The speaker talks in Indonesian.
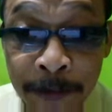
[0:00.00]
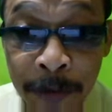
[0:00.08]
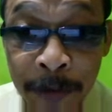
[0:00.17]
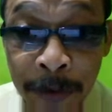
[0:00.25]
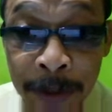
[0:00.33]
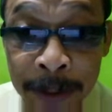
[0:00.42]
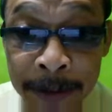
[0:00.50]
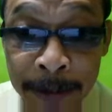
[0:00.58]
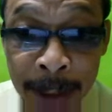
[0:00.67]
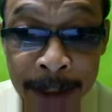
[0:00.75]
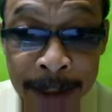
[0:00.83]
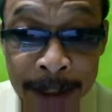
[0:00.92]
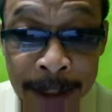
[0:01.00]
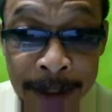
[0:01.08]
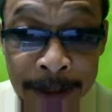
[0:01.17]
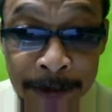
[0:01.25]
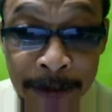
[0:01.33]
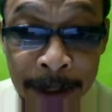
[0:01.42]
pukul
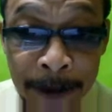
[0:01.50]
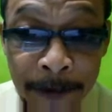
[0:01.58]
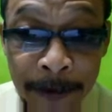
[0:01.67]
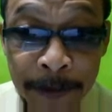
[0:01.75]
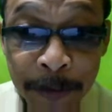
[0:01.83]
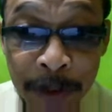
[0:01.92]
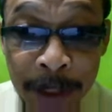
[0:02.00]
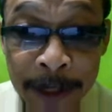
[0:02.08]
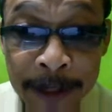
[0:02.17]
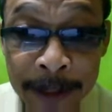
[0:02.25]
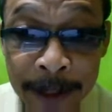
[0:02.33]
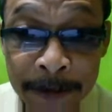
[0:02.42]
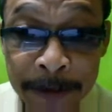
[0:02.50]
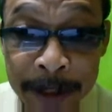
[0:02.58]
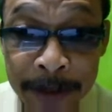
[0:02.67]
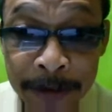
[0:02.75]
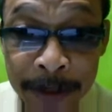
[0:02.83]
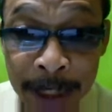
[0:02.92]
532 kemudian kita
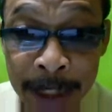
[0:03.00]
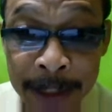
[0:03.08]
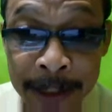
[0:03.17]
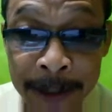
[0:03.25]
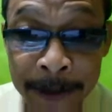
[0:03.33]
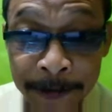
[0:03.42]
masukkan